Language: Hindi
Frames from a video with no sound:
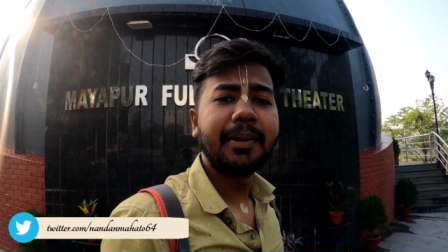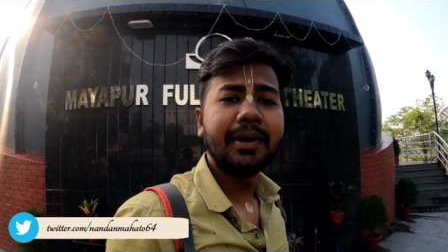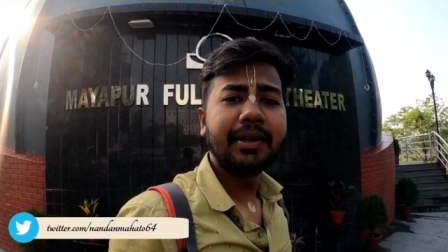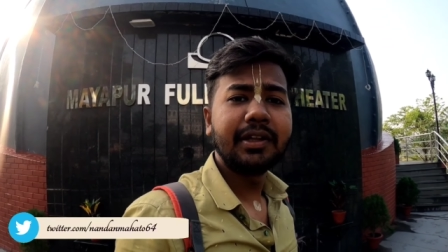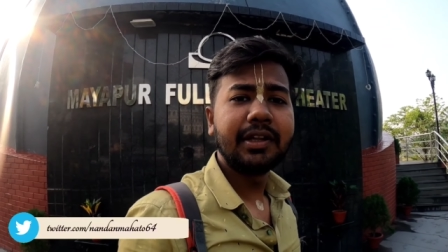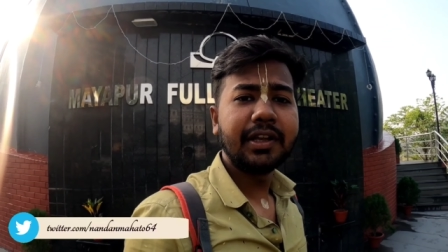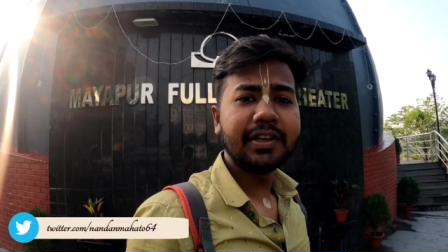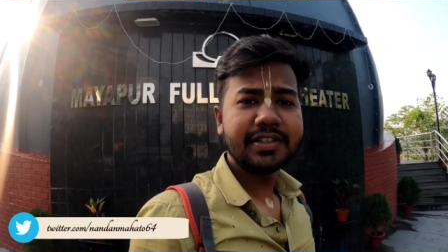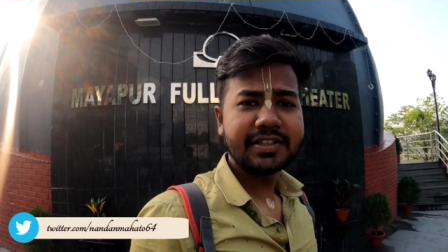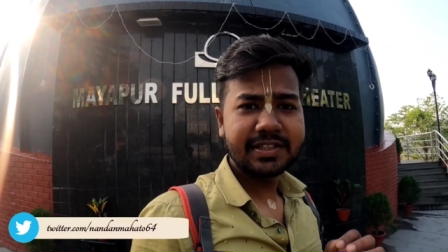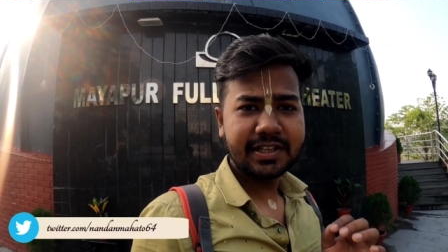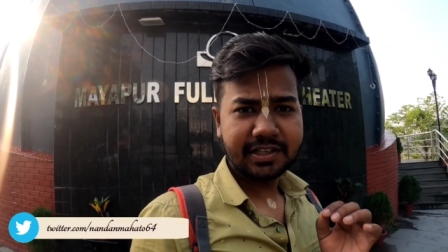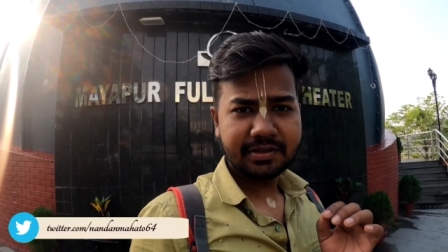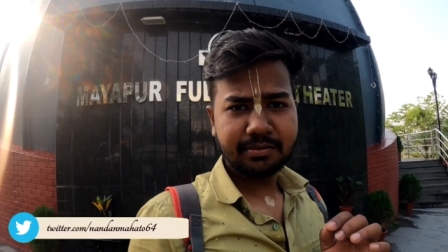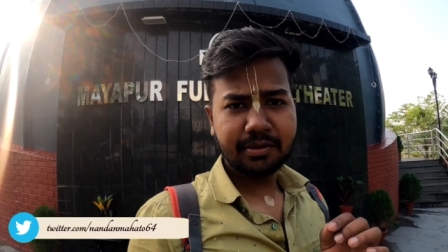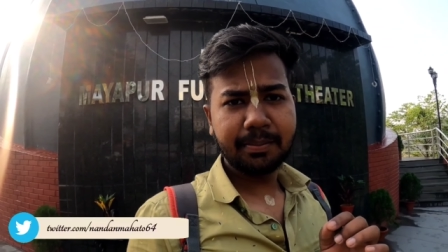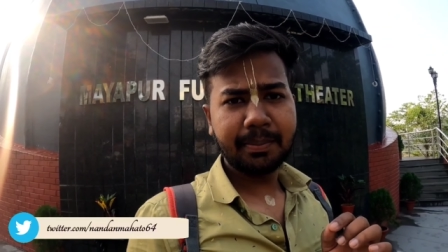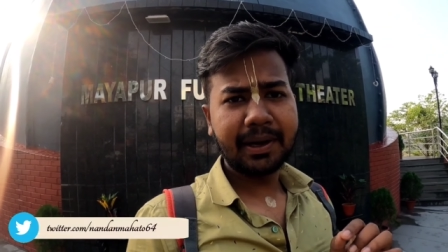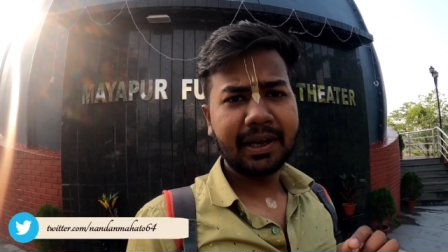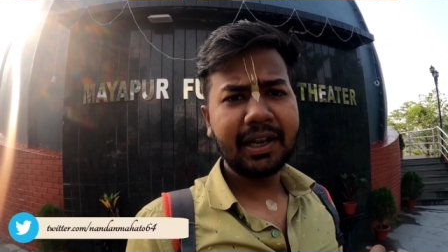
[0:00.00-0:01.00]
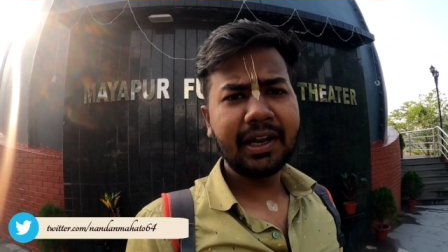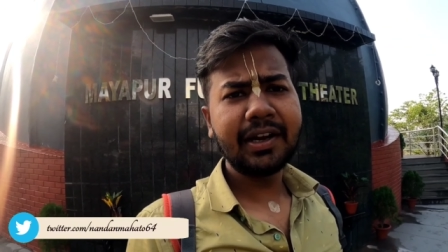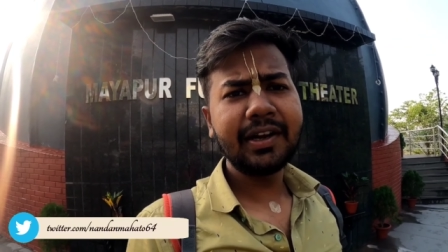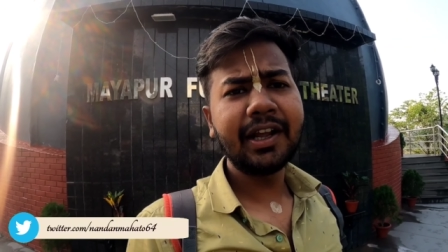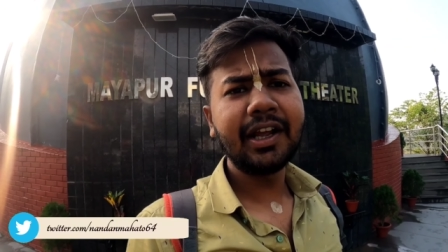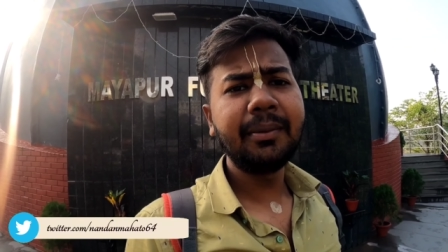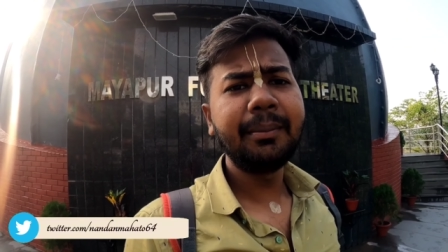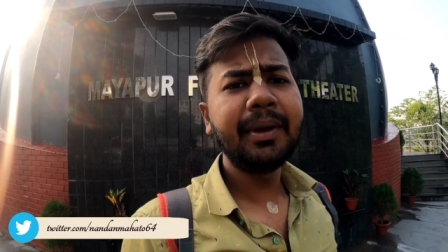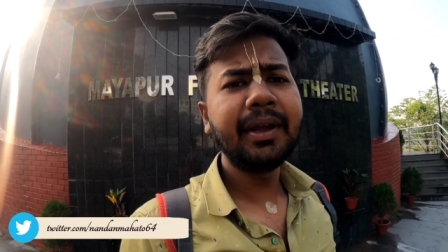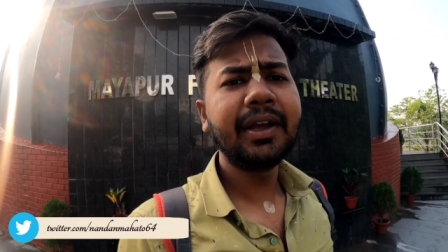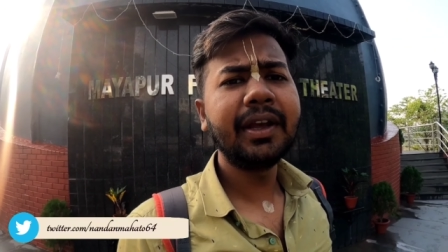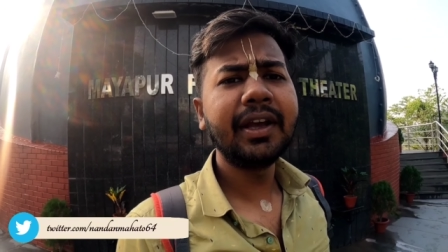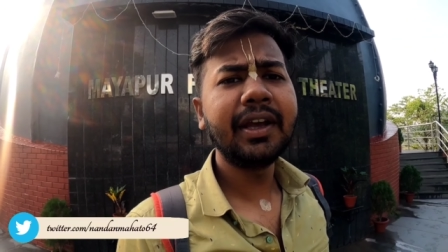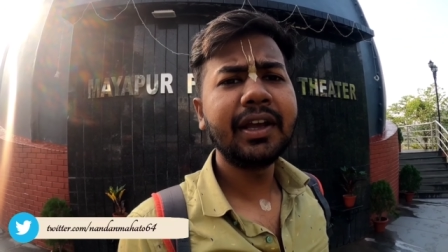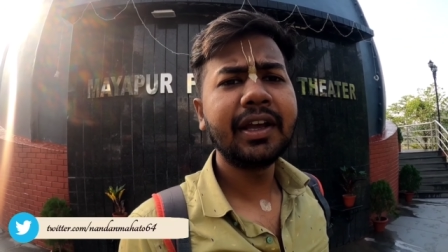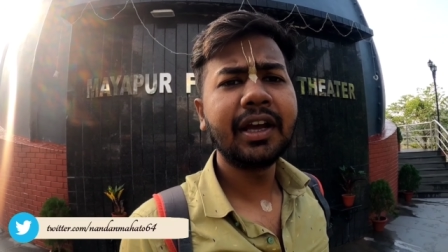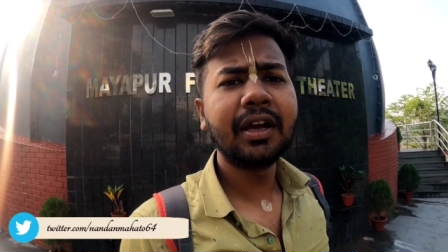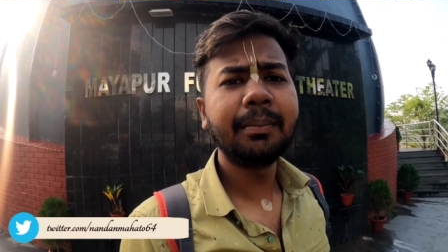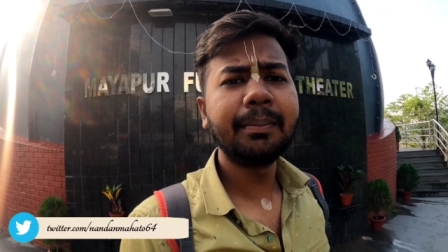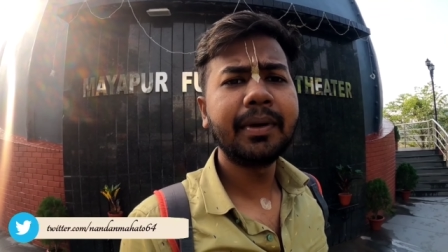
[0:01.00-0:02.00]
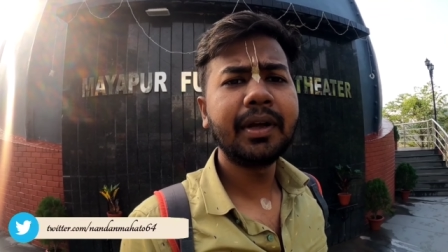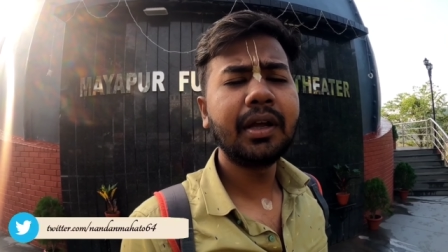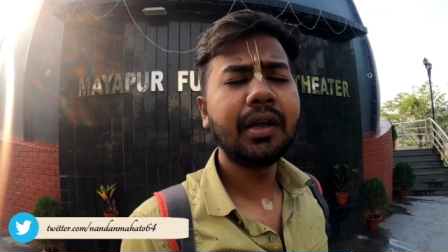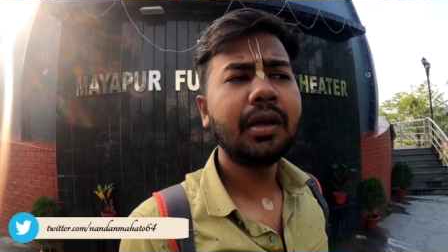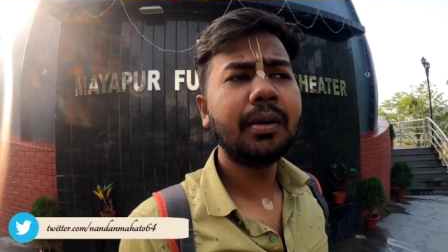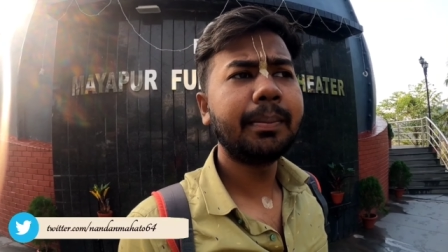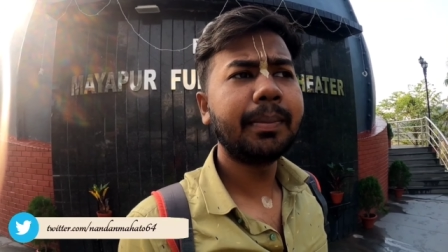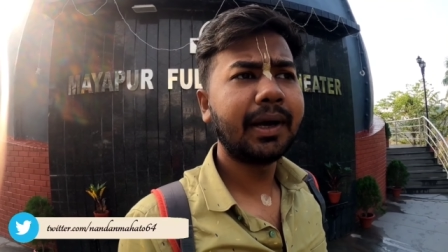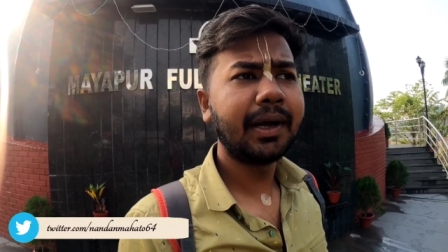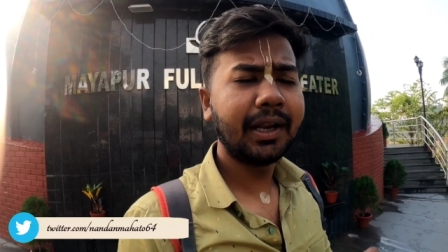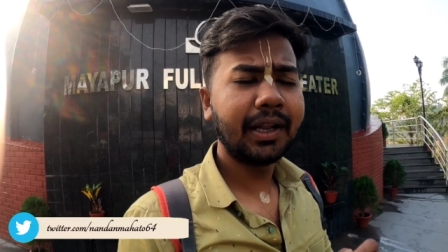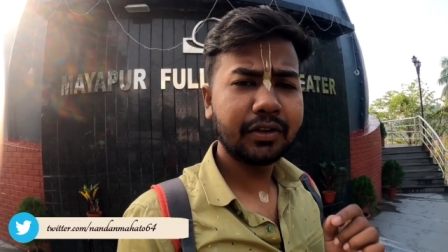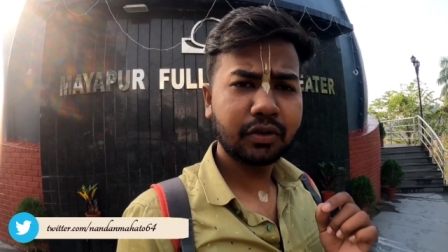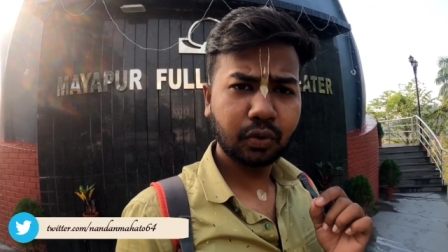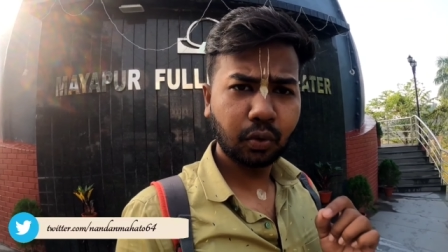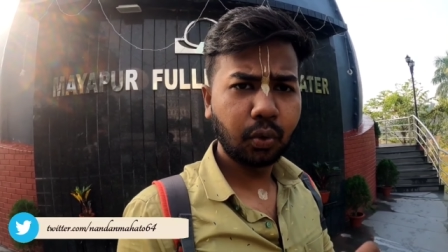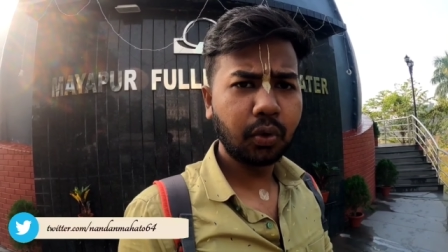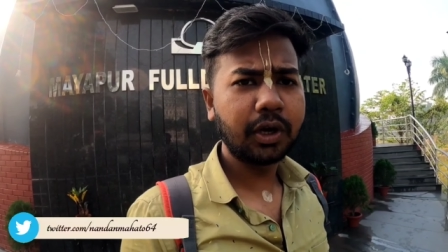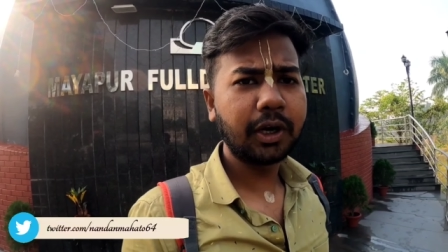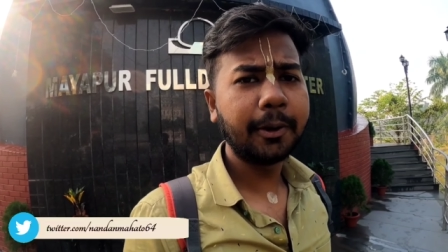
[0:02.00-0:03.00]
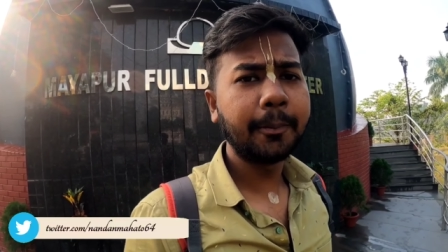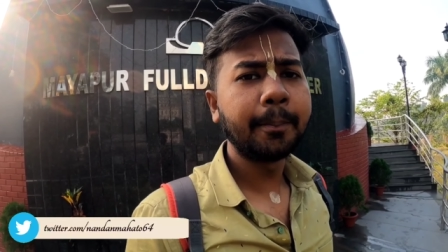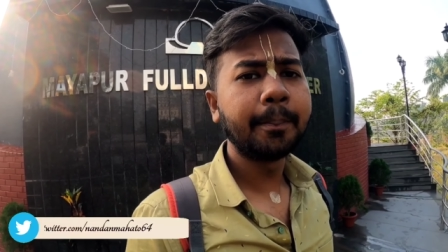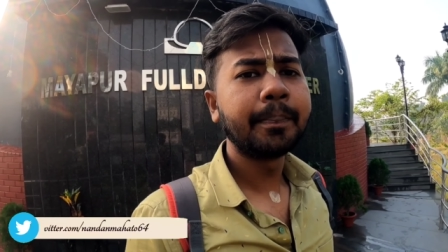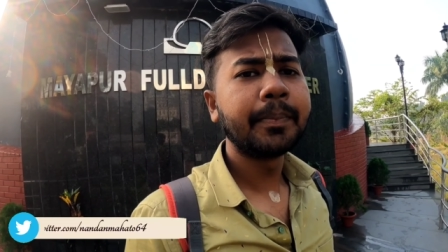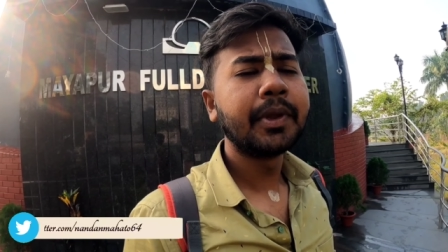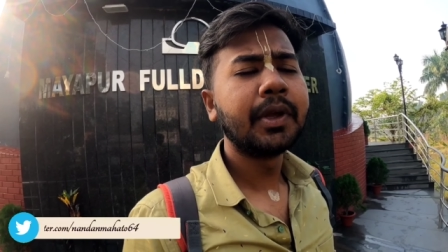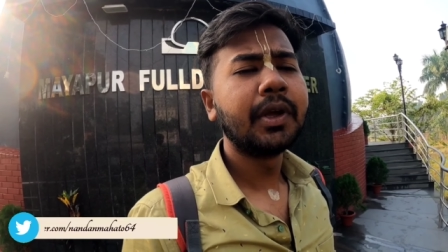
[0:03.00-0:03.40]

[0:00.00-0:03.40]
फिर दस दस में पहला टाइमिंग है यहाँ पे पहला शो का